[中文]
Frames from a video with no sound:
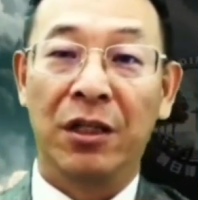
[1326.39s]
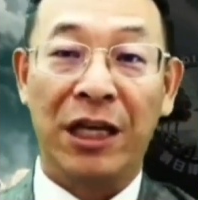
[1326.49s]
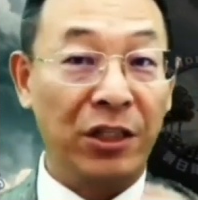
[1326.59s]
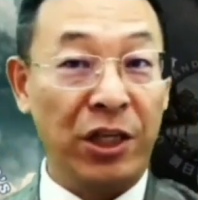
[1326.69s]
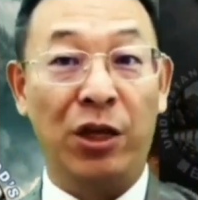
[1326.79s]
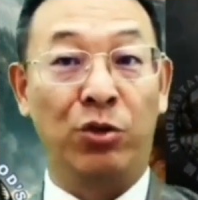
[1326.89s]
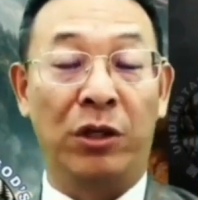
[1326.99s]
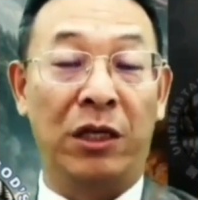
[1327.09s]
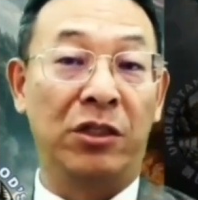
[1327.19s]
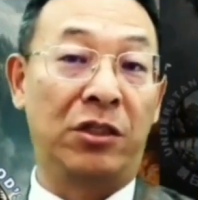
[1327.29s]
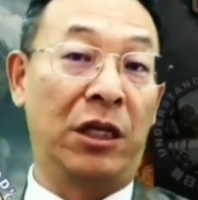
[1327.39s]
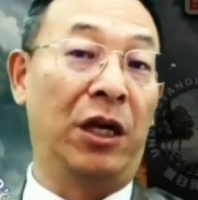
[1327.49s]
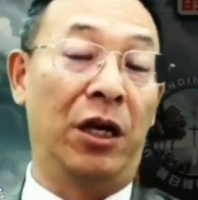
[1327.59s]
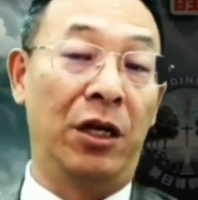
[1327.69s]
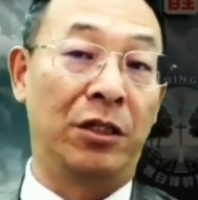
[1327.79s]
但是耶稣呢，是神
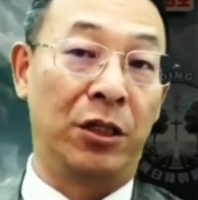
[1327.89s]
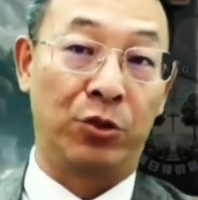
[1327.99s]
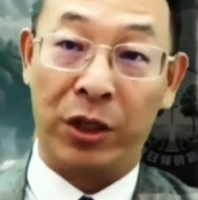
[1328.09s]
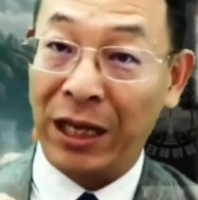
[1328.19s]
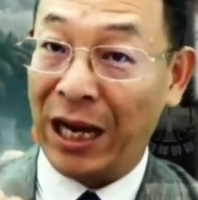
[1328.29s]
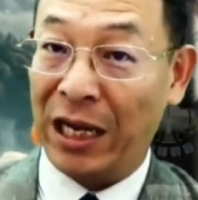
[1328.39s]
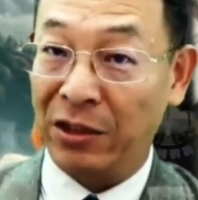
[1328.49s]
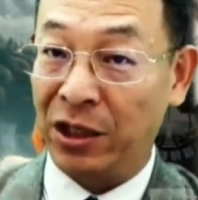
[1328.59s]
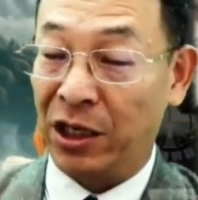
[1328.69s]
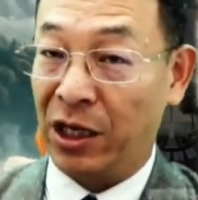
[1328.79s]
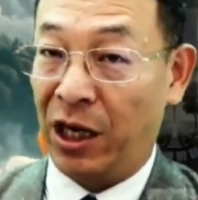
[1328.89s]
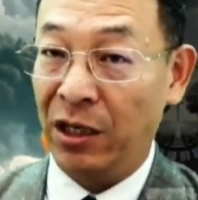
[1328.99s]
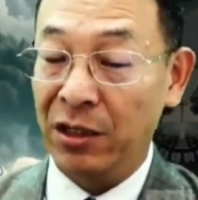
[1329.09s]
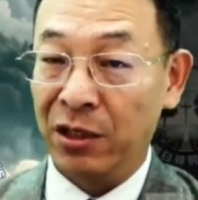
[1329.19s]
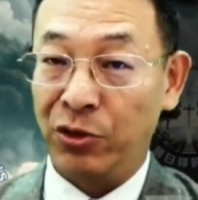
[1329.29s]
的儿子，所以他来到这里
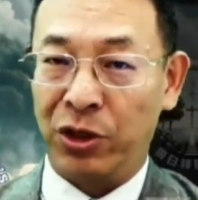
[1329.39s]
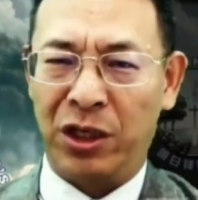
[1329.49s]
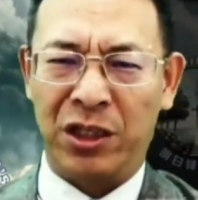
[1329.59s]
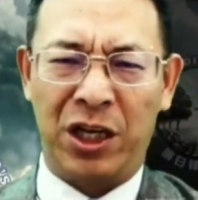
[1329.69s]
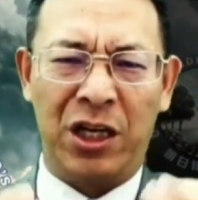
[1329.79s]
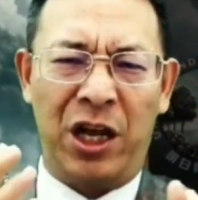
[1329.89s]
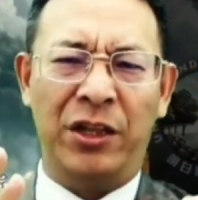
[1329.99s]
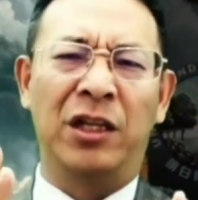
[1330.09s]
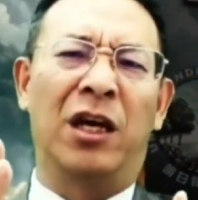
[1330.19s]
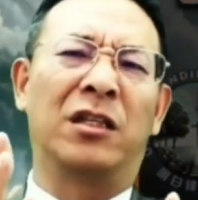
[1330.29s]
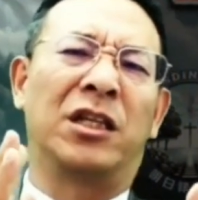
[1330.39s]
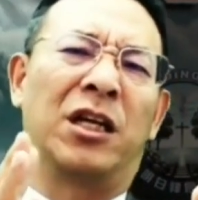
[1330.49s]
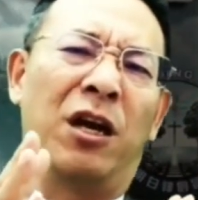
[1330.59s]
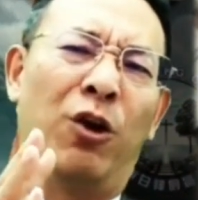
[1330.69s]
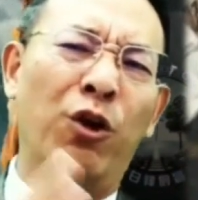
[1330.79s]
呢，觉得这个人的
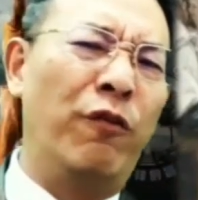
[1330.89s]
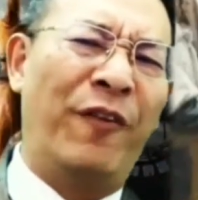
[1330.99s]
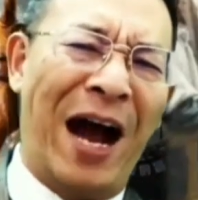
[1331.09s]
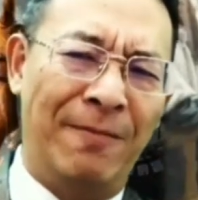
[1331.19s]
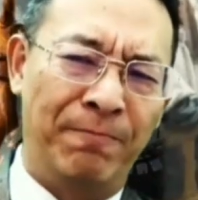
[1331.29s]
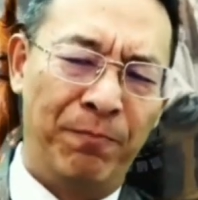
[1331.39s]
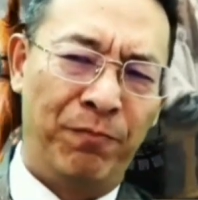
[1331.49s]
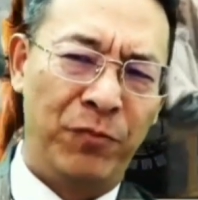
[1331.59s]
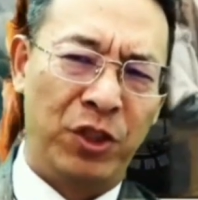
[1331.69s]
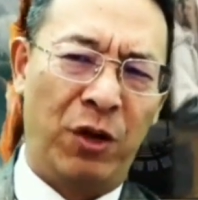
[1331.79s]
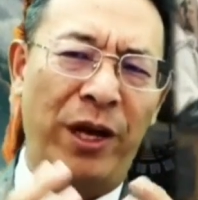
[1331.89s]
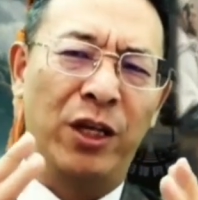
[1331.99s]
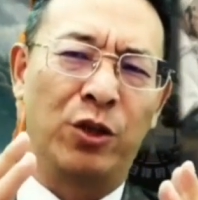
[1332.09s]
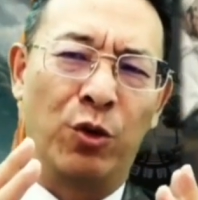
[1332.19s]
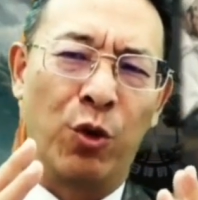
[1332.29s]
这个律法成
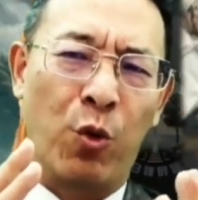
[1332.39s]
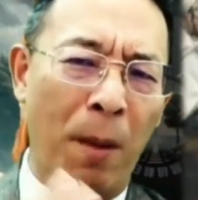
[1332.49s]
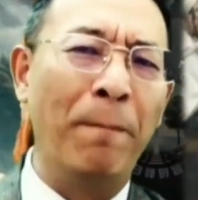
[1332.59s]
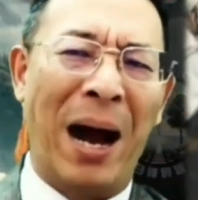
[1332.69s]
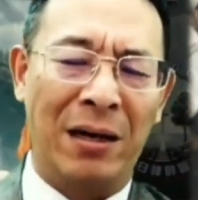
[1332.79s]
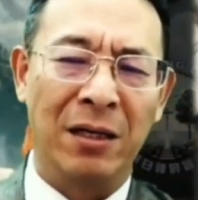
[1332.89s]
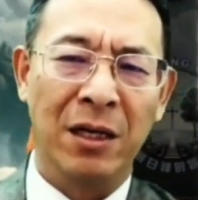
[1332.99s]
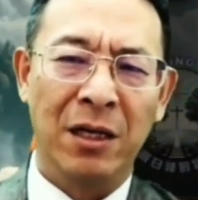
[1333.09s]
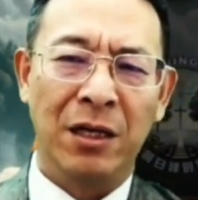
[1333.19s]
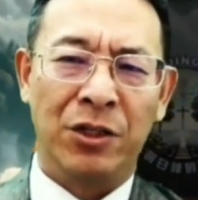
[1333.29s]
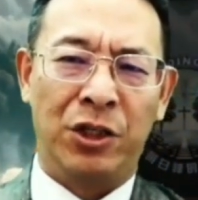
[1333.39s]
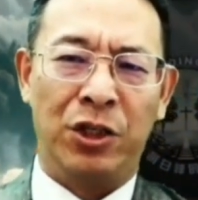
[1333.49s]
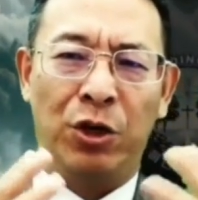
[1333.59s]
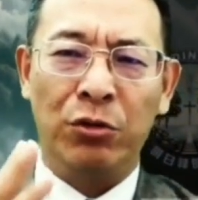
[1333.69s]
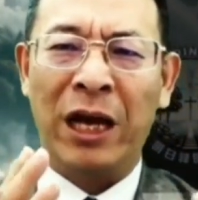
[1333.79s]
为一种捆绑，
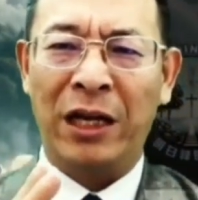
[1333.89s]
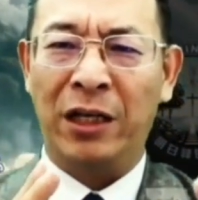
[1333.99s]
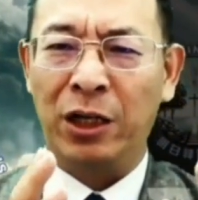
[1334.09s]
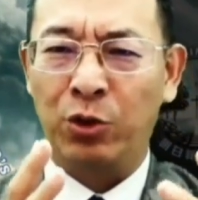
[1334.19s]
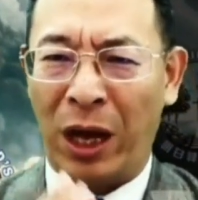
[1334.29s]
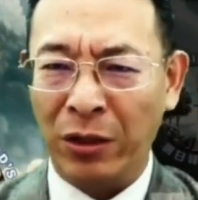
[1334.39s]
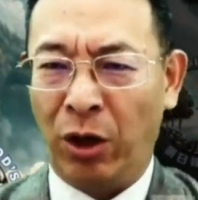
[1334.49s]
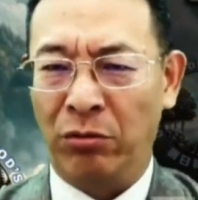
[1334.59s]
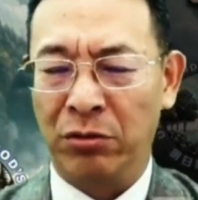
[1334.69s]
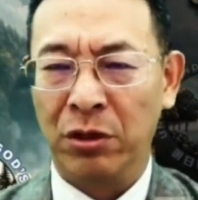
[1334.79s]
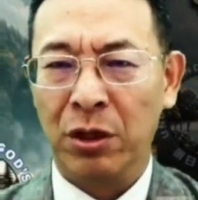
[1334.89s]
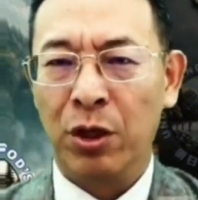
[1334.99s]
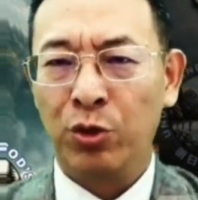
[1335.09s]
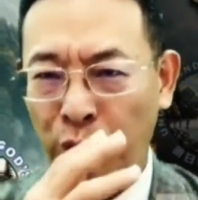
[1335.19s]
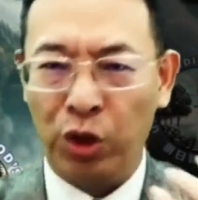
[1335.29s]
是犹太人的传统
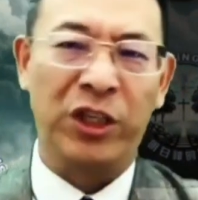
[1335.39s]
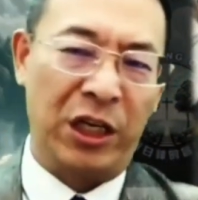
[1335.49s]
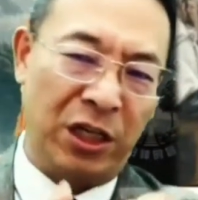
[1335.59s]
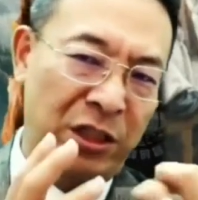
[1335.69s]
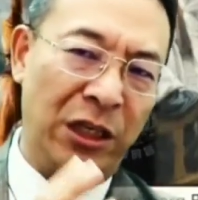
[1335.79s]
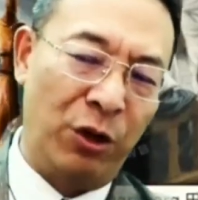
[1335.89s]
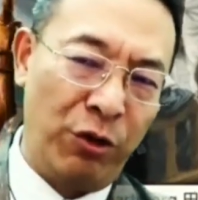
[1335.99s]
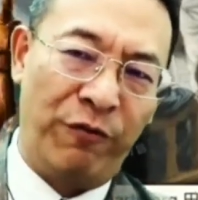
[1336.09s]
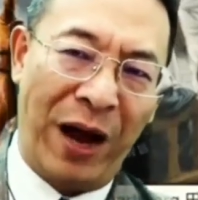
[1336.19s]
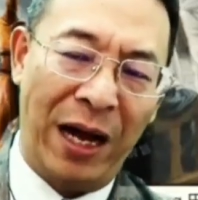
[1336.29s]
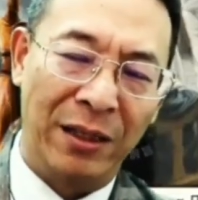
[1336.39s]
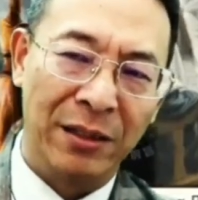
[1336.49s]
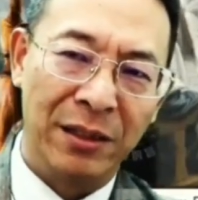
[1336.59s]
曲解了神的律法，